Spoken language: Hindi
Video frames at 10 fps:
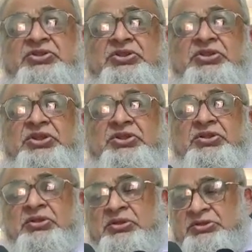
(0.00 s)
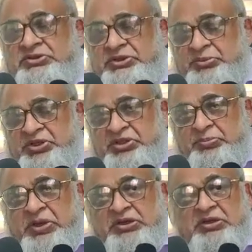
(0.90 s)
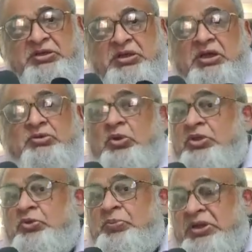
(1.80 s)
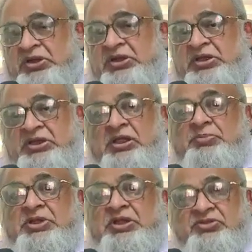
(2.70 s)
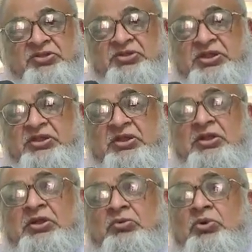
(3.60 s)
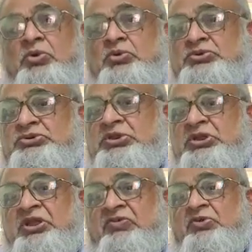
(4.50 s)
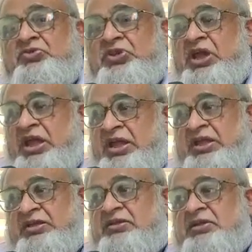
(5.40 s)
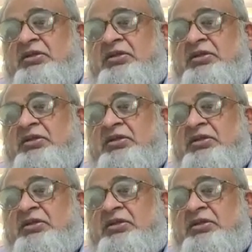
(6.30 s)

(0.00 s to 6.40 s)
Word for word: ठीक है सीबीएसई पैटर्न e का थोड़ा जो पैटर्न है किताब के लेसन है वो कुछ लेवल उसकी हाई है